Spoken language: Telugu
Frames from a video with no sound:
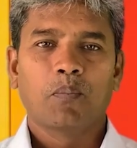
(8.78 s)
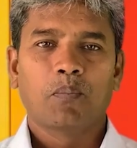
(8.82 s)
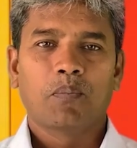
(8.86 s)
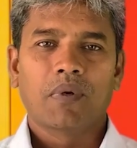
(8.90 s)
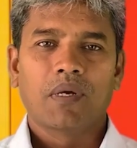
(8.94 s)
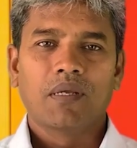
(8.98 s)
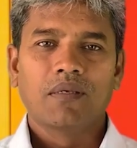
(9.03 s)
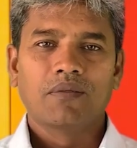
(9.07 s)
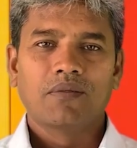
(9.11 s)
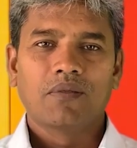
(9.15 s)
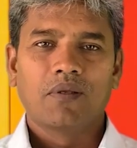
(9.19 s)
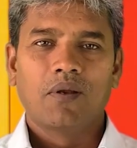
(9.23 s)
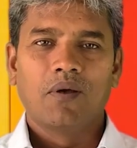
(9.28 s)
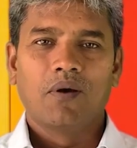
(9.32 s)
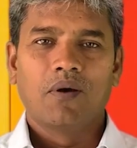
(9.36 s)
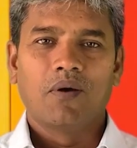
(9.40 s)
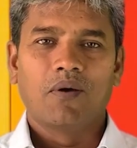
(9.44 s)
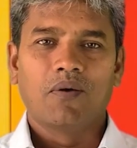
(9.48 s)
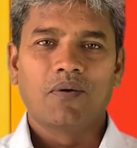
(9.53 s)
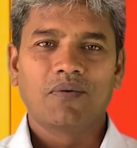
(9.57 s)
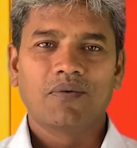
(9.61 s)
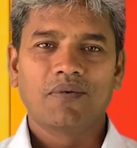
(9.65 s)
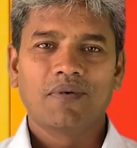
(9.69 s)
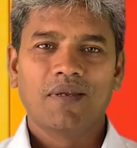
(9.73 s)
ప్రైజ్ దలో
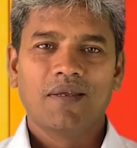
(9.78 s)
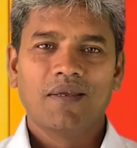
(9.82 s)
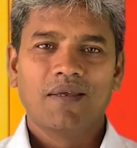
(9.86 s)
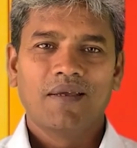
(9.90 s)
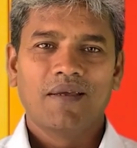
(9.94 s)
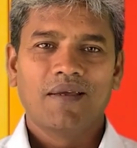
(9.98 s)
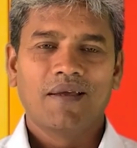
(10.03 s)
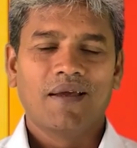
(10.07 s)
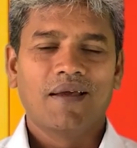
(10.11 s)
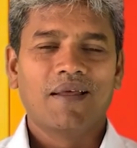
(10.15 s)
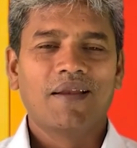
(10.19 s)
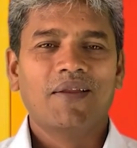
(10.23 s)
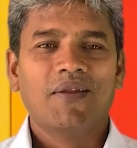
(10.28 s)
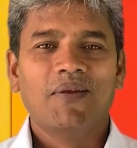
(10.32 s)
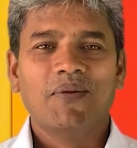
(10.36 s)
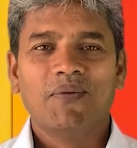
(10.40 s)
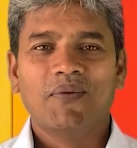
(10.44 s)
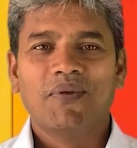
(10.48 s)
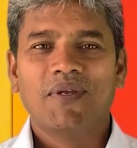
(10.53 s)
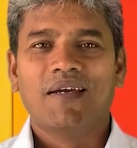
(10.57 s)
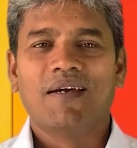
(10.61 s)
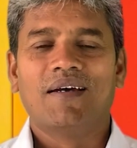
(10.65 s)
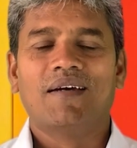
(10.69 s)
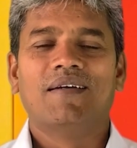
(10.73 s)

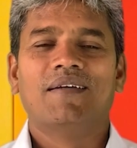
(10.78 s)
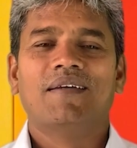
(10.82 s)
హలలుయ